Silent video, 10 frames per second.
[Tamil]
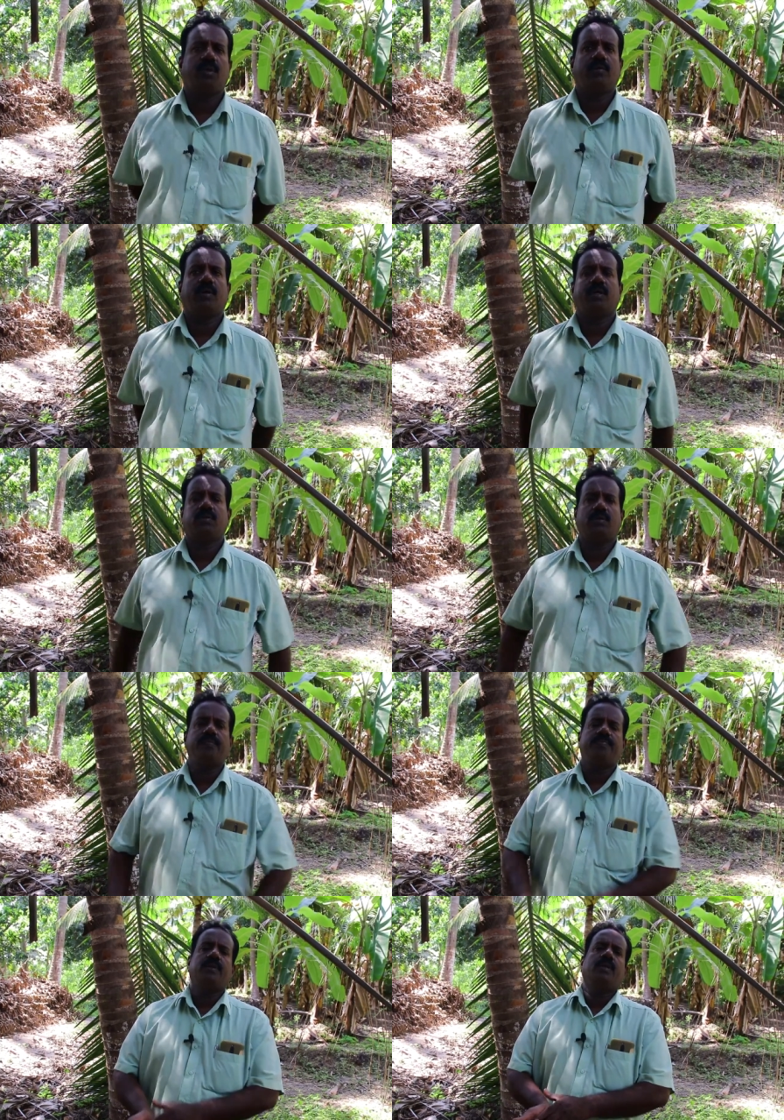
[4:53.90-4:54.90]
குழி ஒன்று எடுத்தோம்
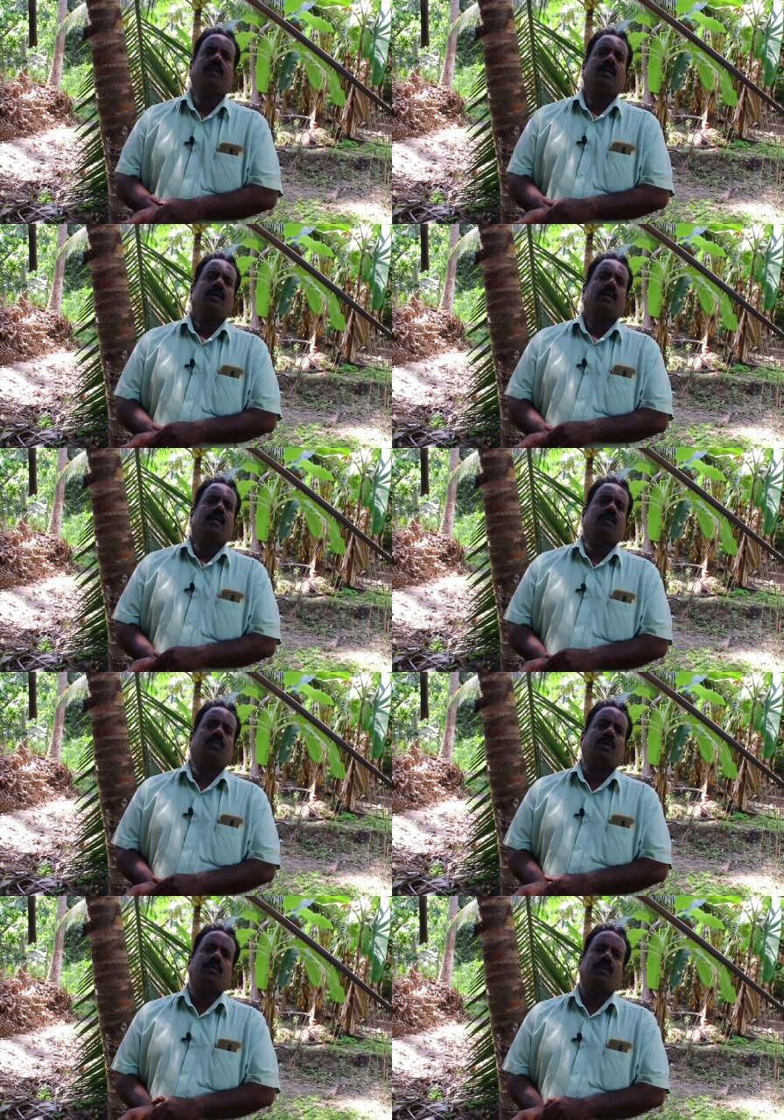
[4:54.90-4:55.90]
அந்த
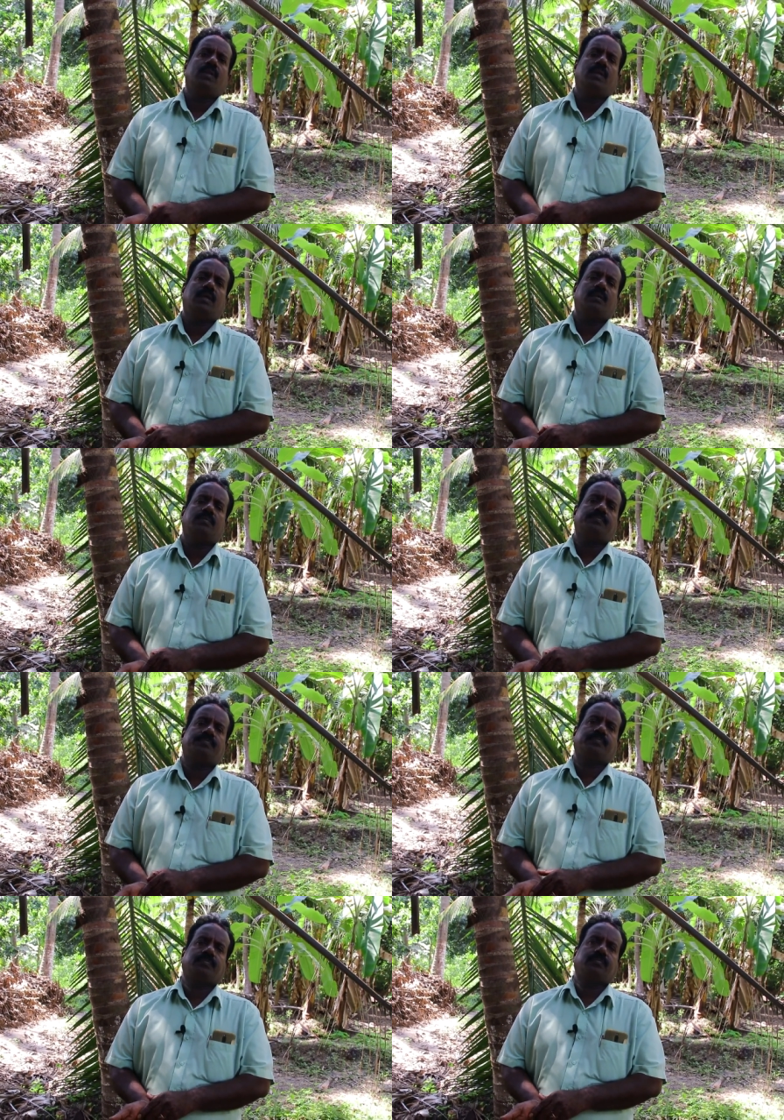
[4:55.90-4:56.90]
குழி வந்து
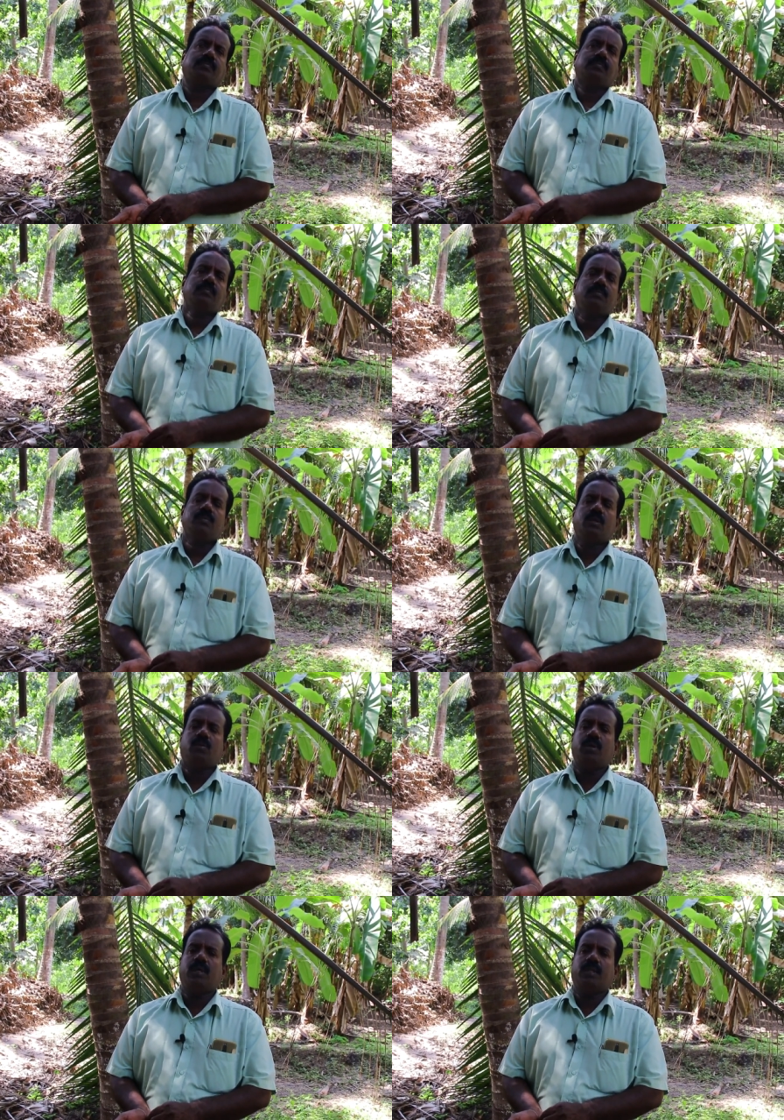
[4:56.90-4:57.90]

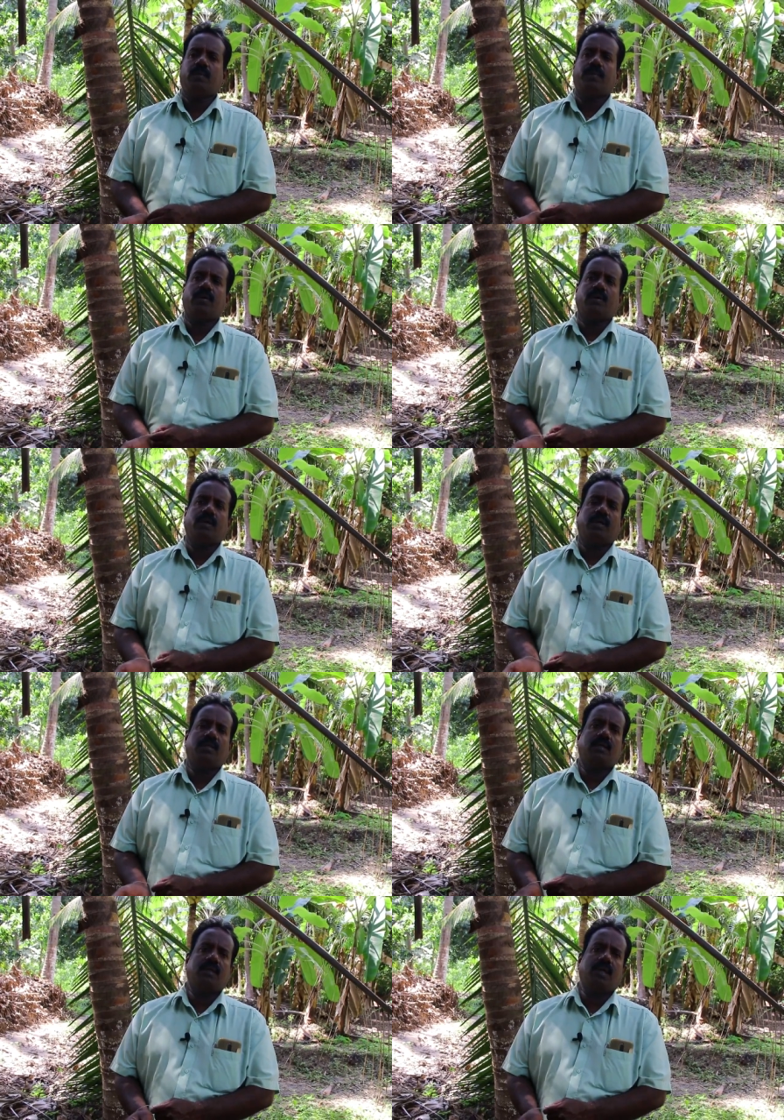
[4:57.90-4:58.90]
குழிக்கு அந்த பக்கம்
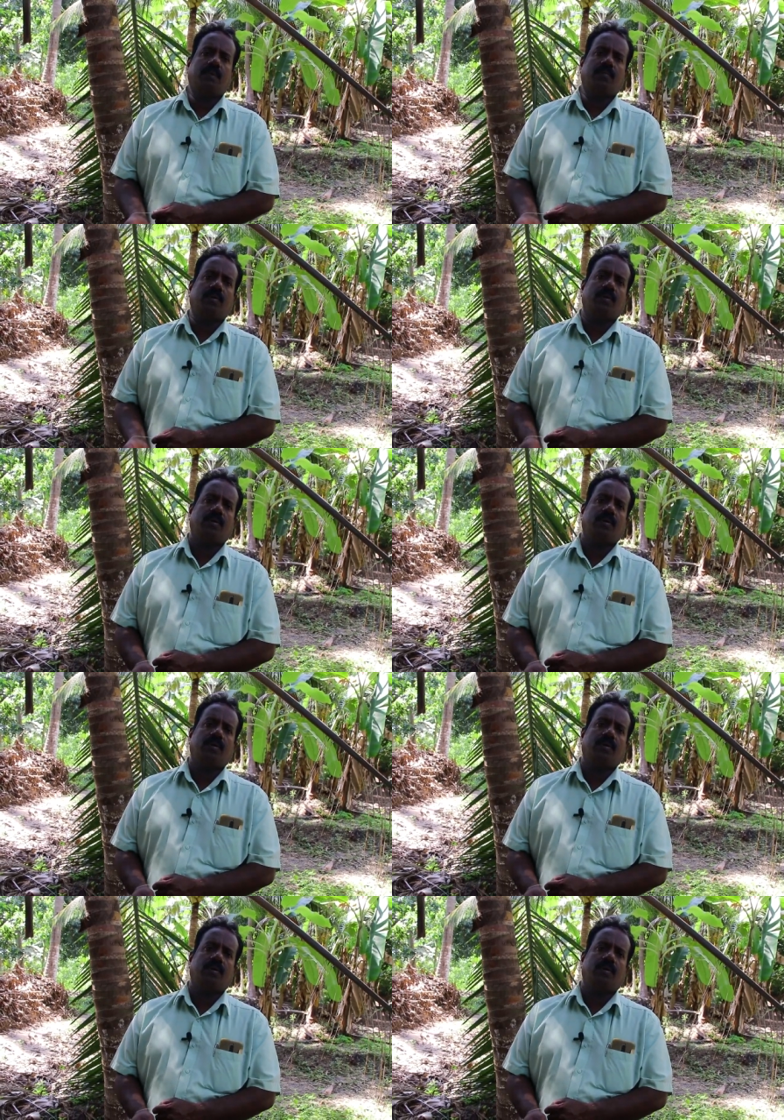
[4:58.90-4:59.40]
நிலத்துக்கு நிலப்போ